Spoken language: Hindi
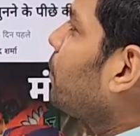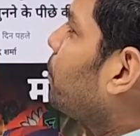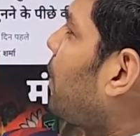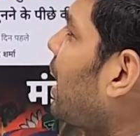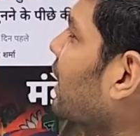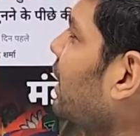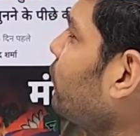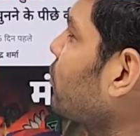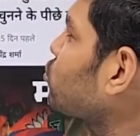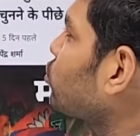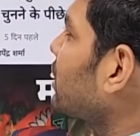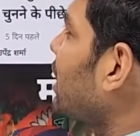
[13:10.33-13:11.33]
बागी
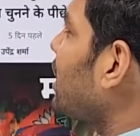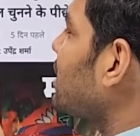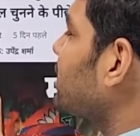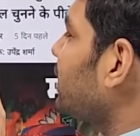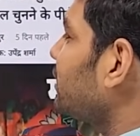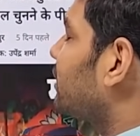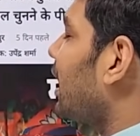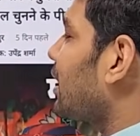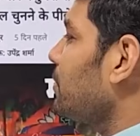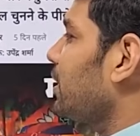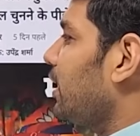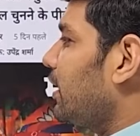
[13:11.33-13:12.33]
वसुंधरा राजे की
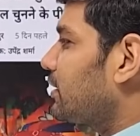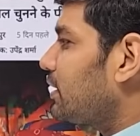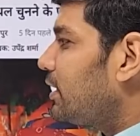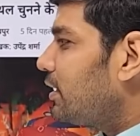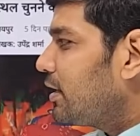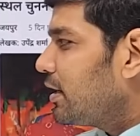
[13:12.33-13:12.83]
धार्मिक यात्रा